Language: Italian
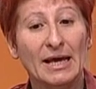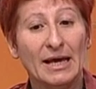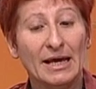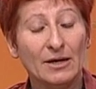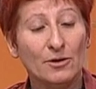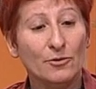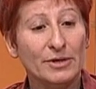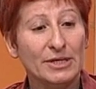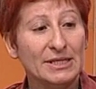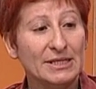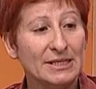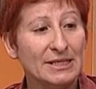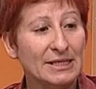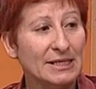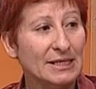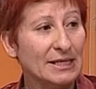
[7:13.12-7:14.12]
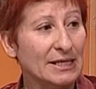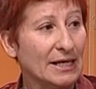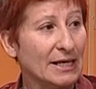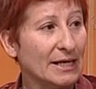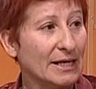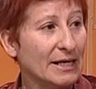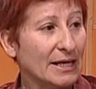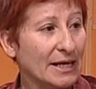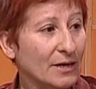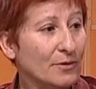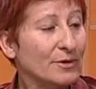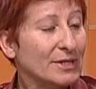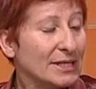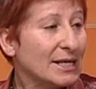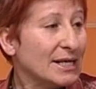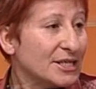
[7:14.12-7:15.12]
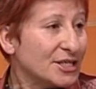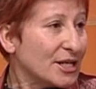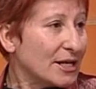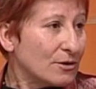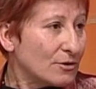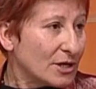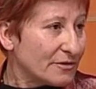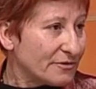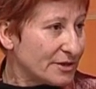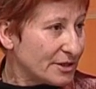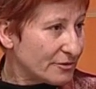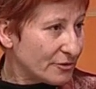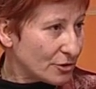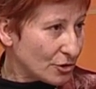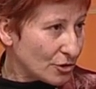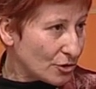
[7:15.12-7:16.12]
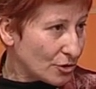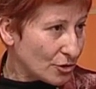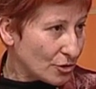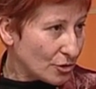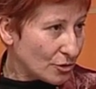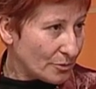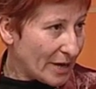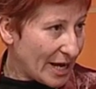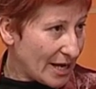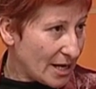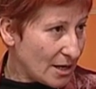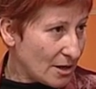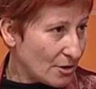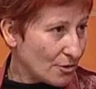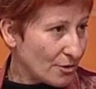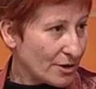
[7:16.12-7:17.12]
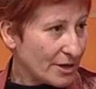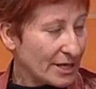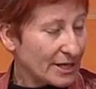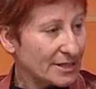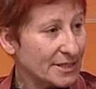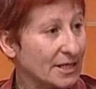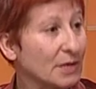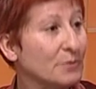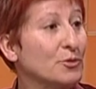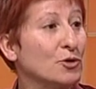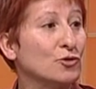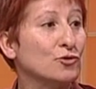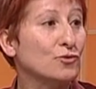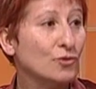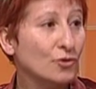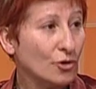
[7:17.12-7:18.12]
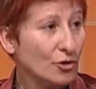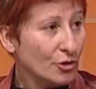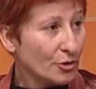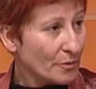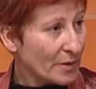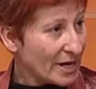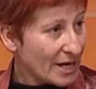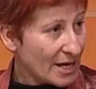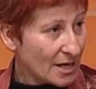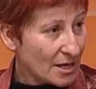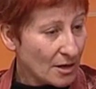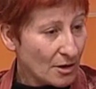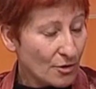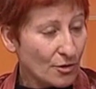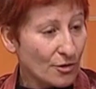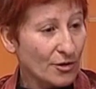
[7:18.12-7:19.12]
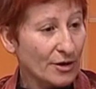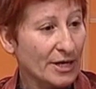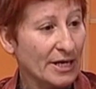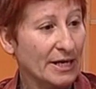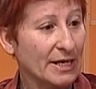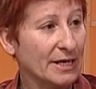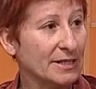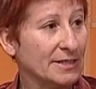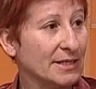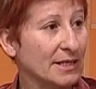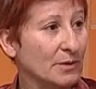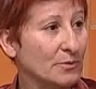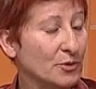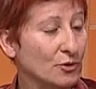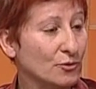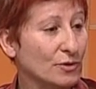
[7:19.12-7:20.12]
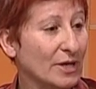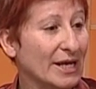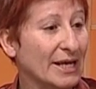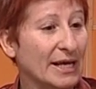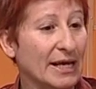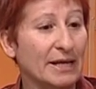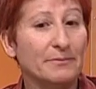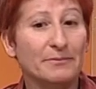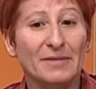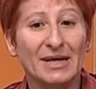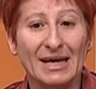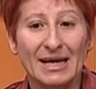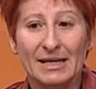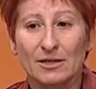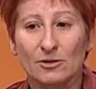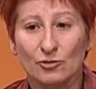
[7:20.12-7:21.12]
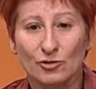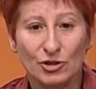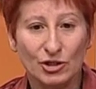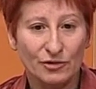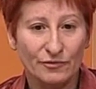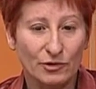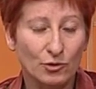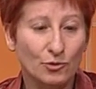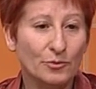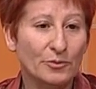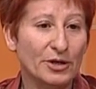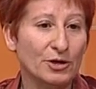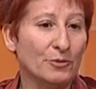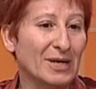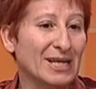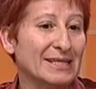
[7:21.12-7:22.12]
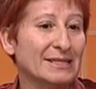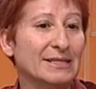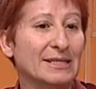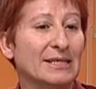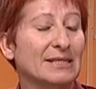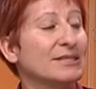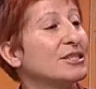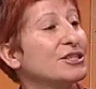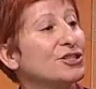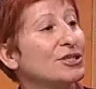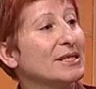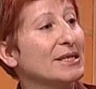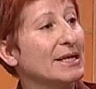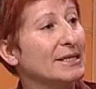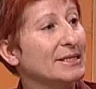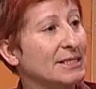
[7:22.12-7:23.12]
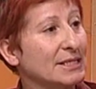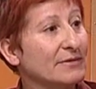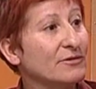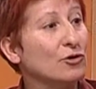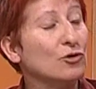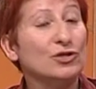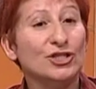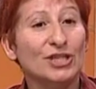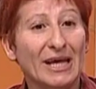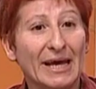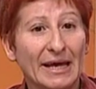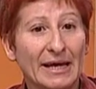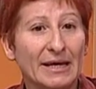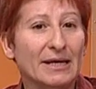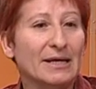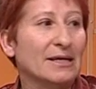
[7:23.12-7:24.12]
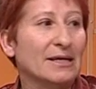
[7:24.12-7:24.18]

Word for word: E quindi, eh, e quindi, le cellule vivono meglio e si riproducono meglio e, riprodu e, e magari non si sviluppano malattie degenerative o c'è,